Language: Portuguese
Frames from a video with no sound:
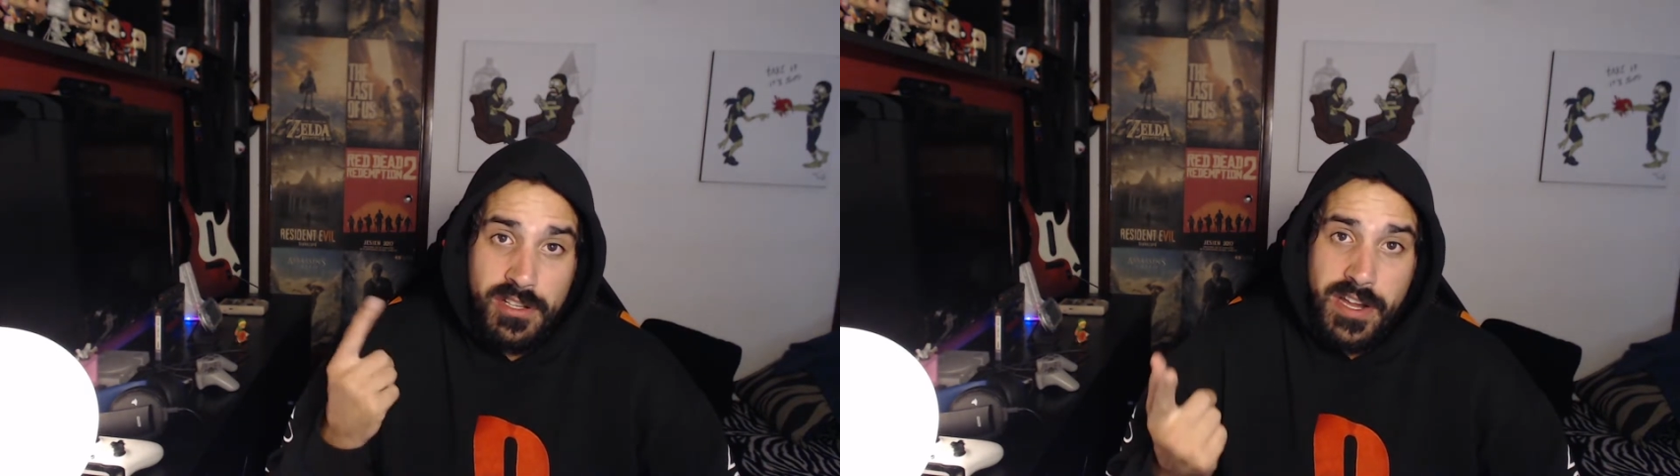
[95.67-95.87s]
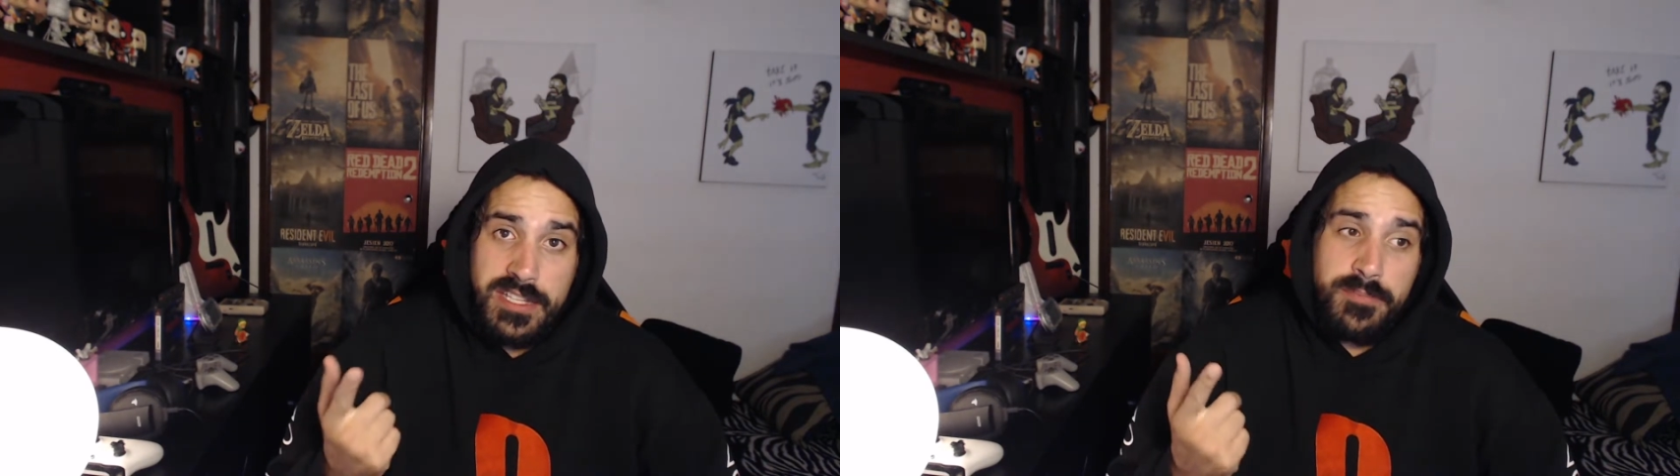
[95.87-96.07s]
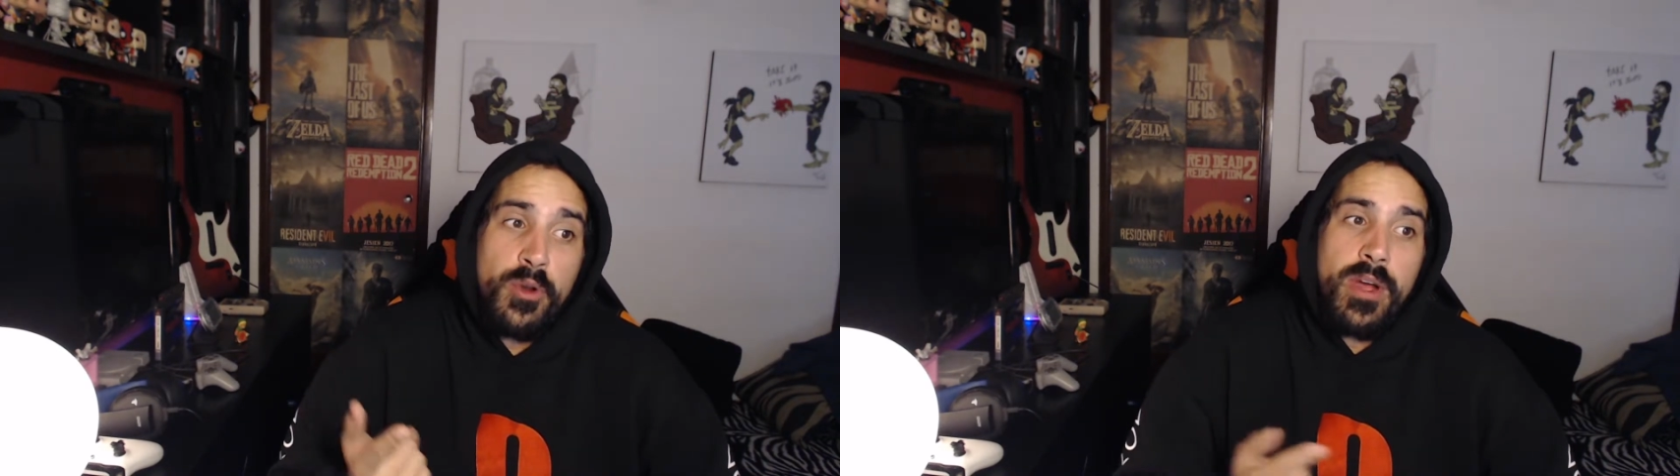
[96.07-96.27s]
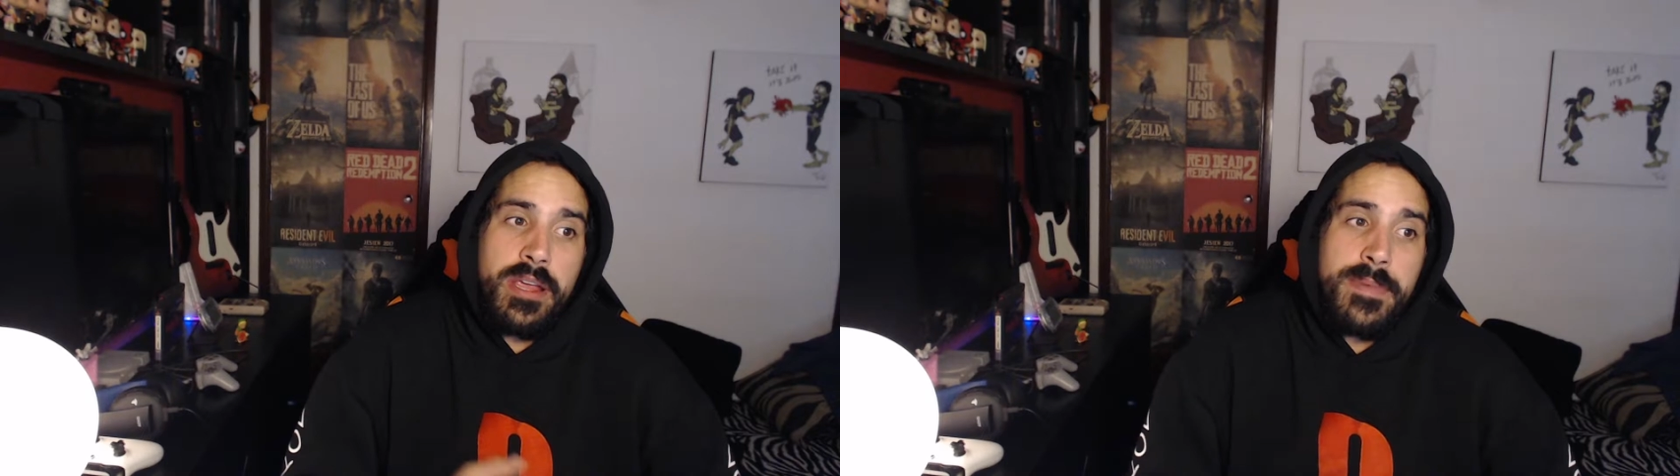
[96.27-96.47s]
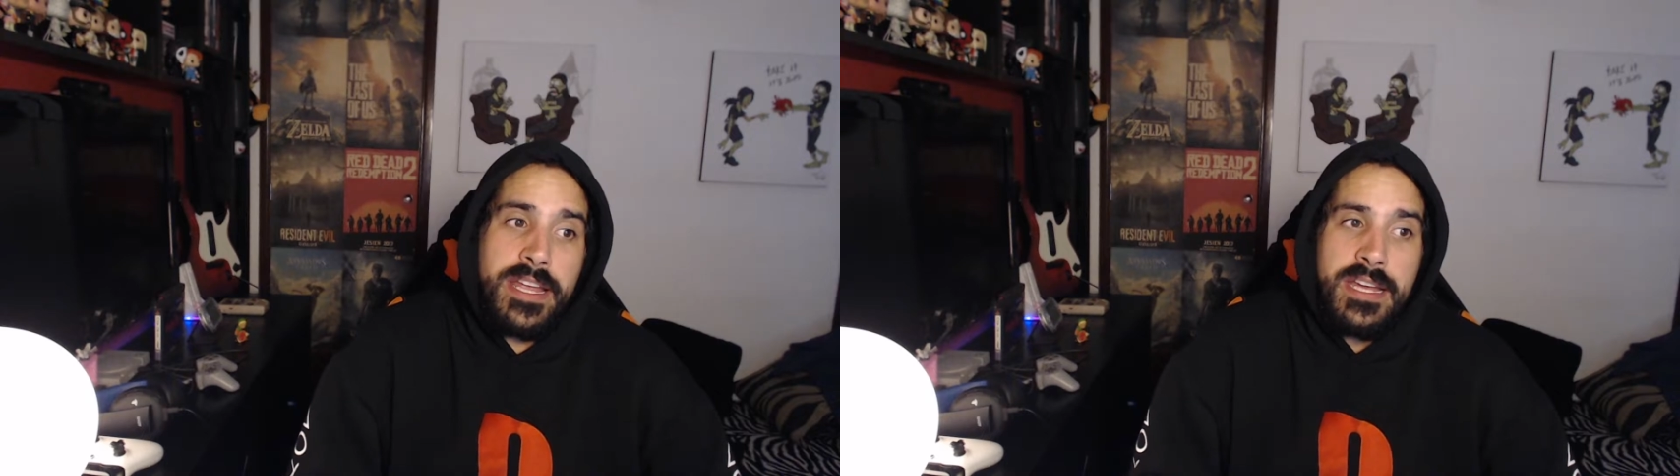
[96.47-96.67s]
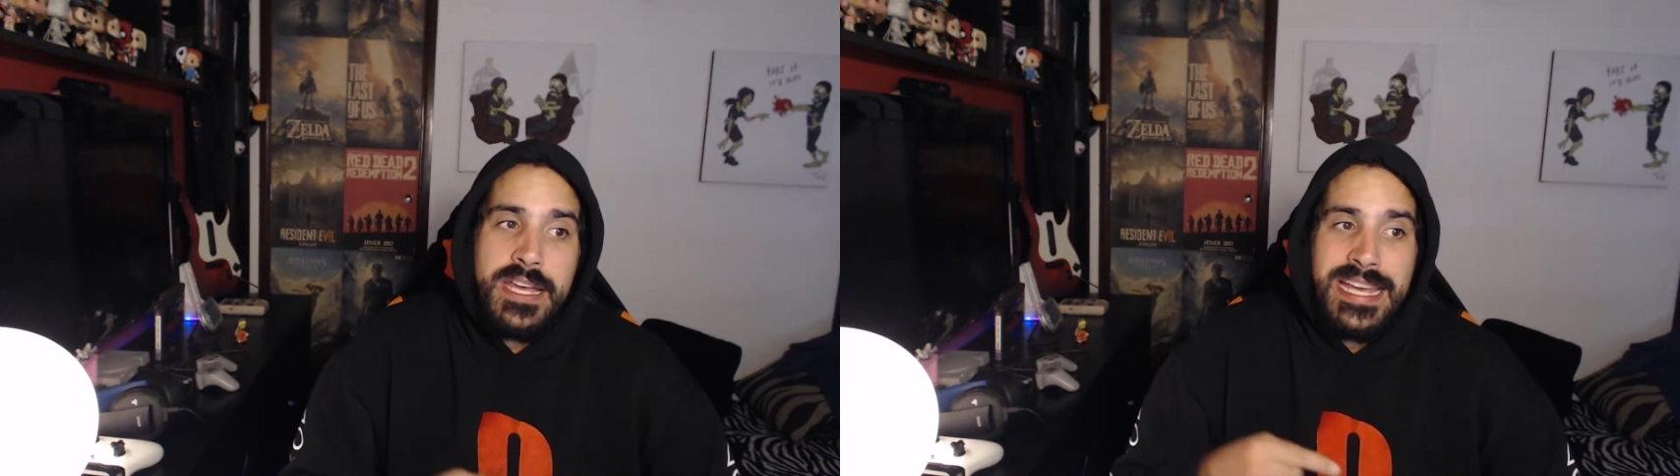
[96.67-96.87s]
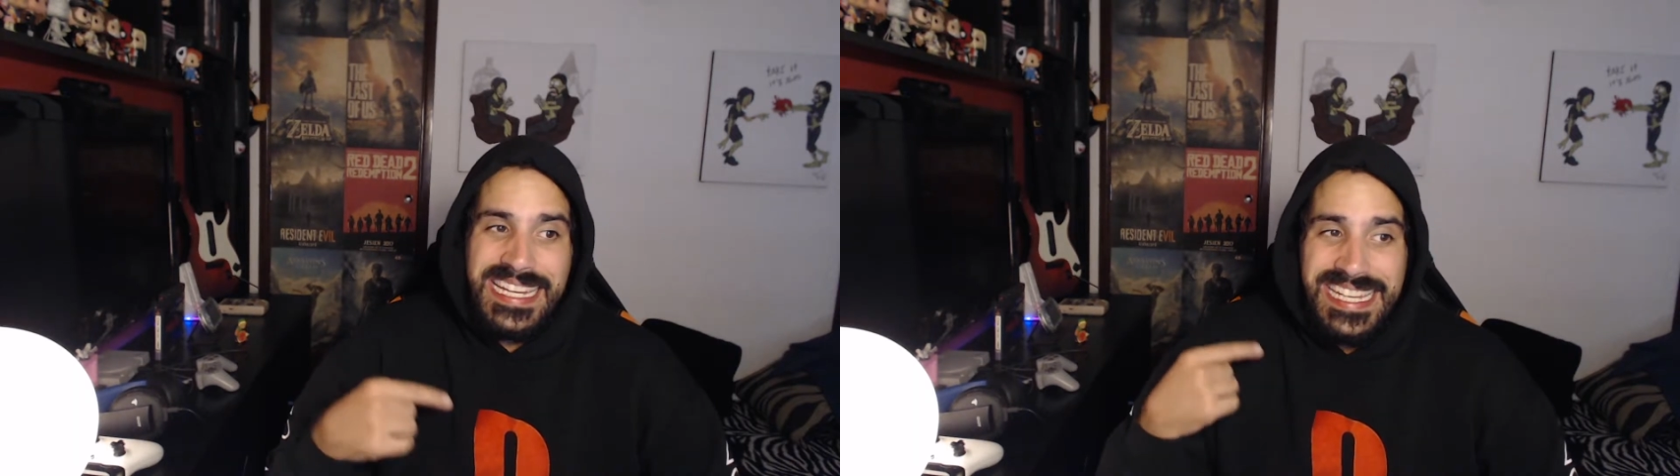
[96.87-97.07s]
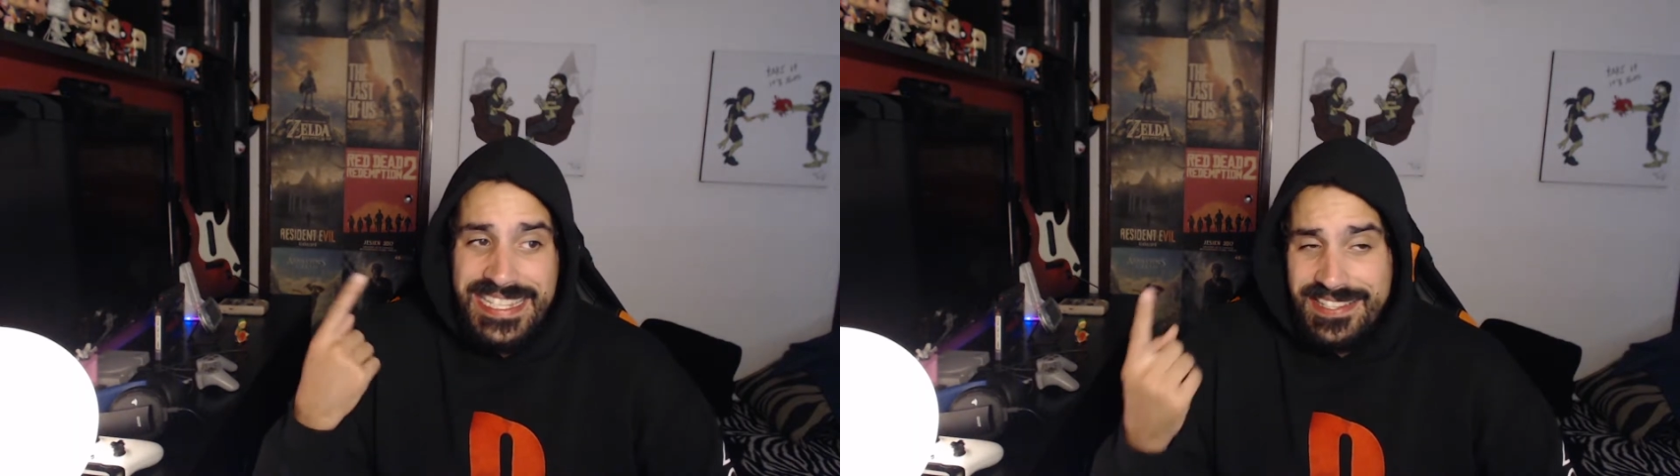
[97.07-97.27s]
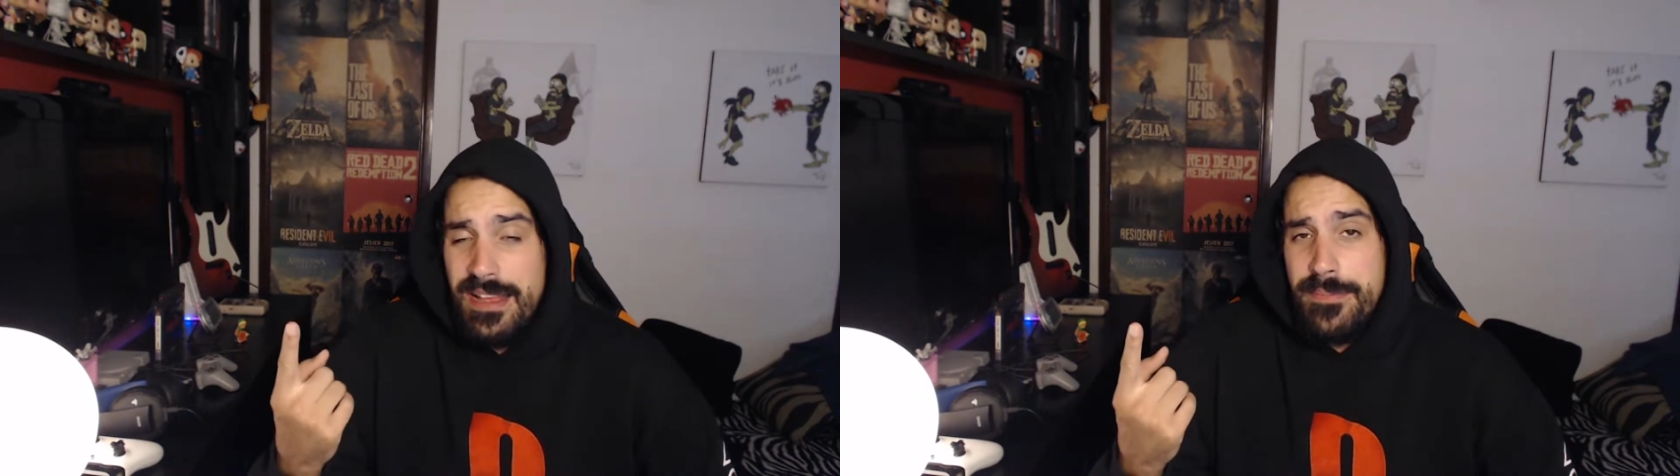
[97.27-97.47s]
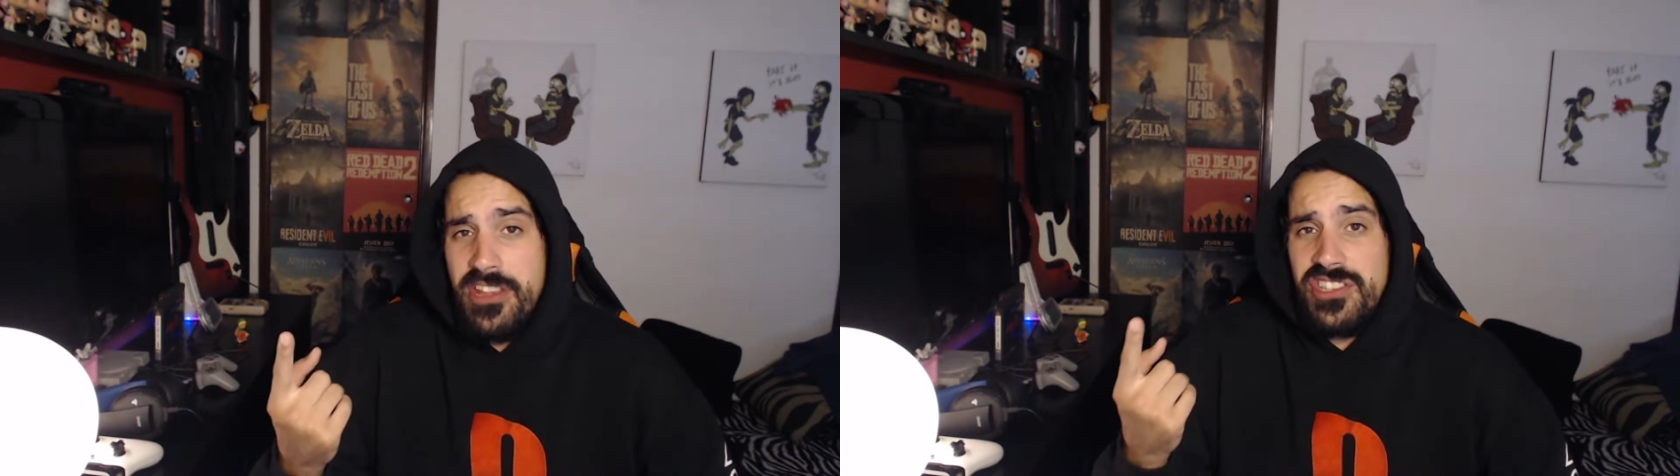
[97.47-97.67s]
Ele vai receber um remake que
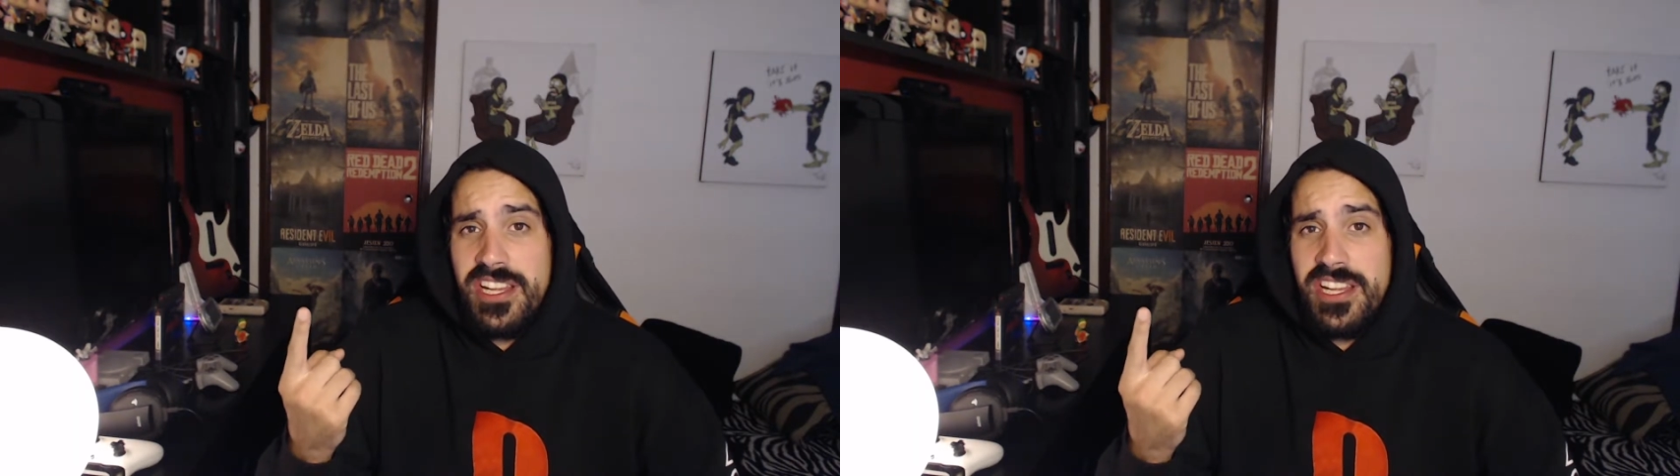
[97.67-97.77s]
inicialmente